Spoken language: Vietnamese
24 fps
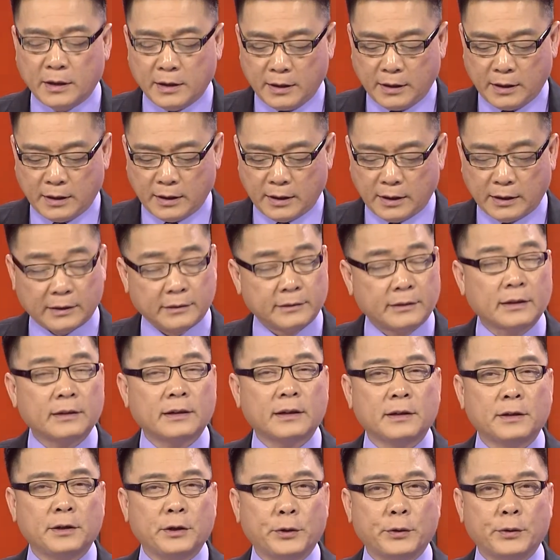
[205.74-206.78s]
uh, rất
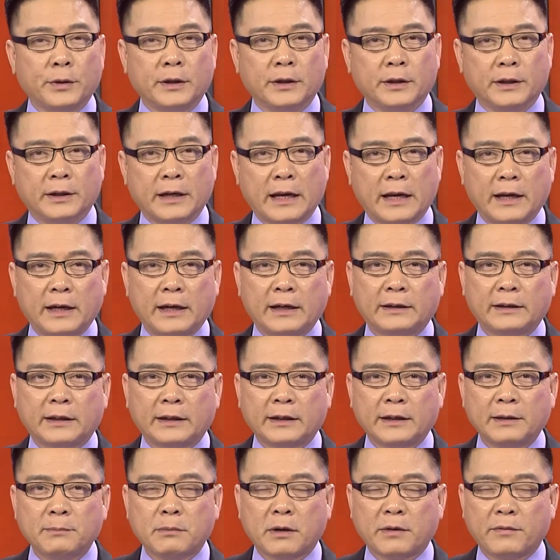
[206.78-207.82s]
là nhiều người để ý
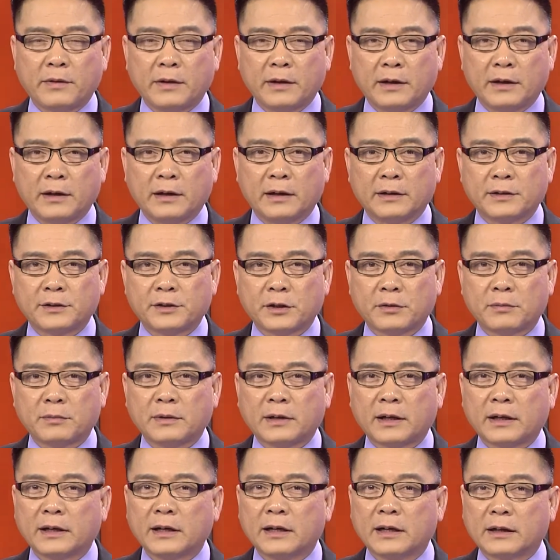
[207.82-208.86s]
tới bởi vì trong
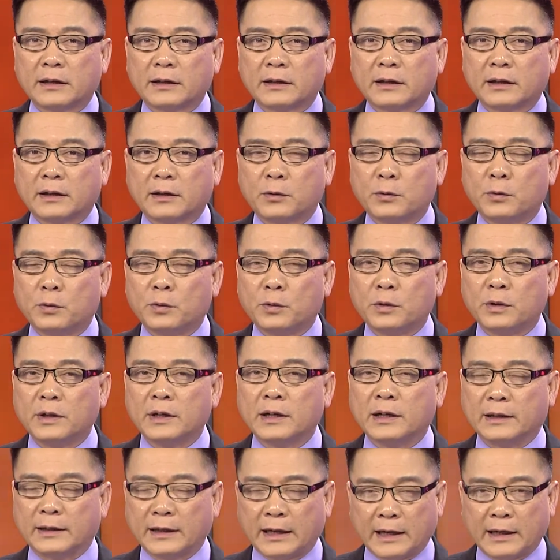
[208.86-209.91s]
cái đợt của
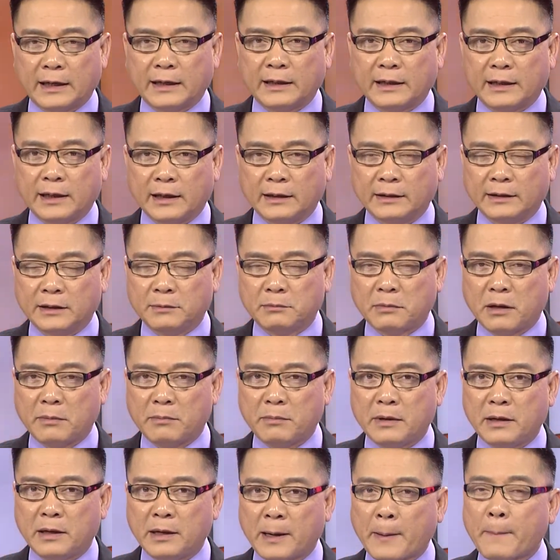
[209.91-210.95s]
lần này, lần thứ
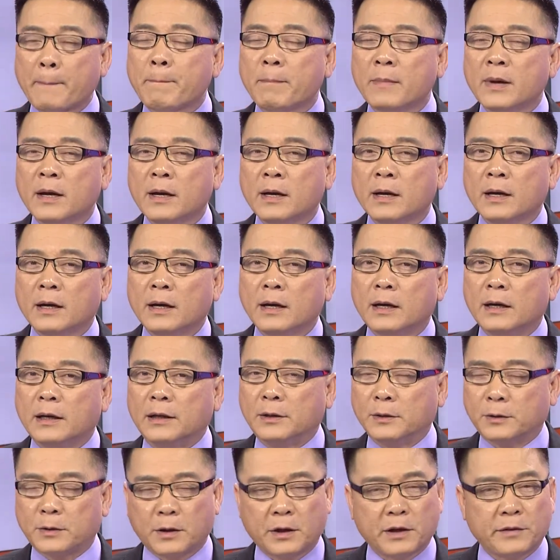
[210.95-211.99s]
75 à, uh,
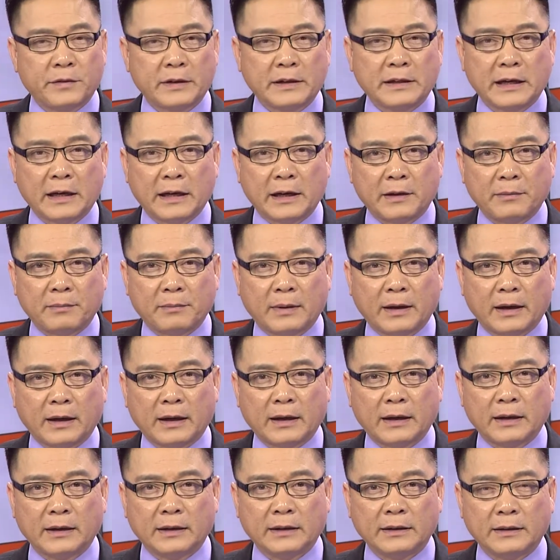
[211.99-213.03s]
nó có cái vấn đề
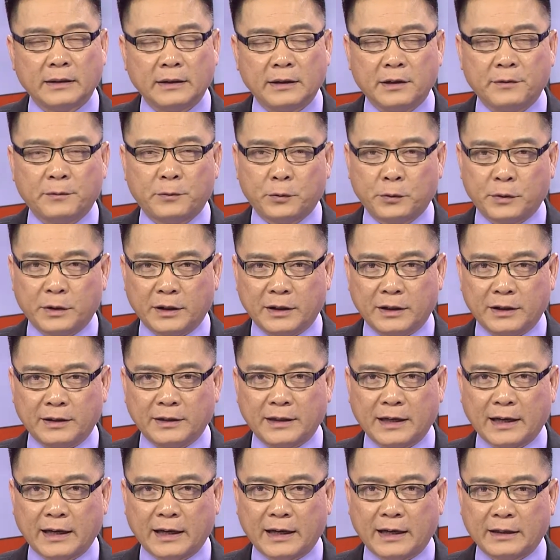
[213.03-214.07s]
mà những người phụ nữ
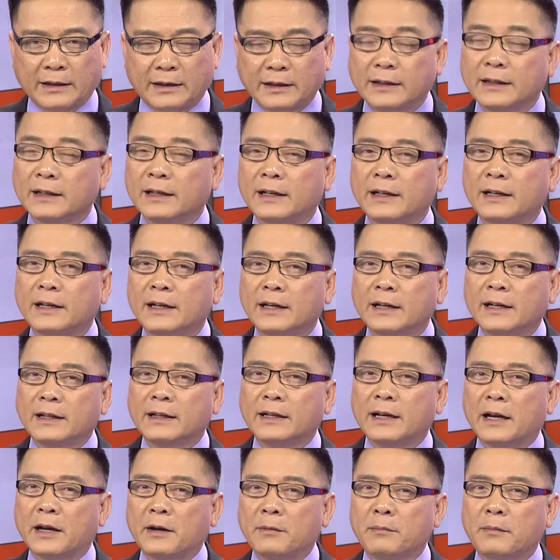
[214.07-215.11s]
đã đứng lên
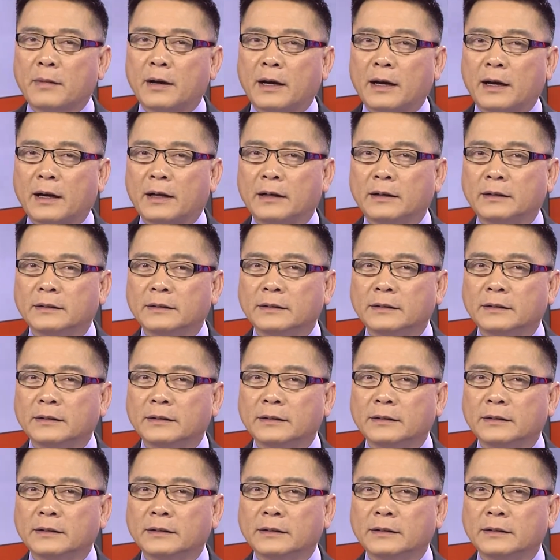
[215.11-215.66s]
để mà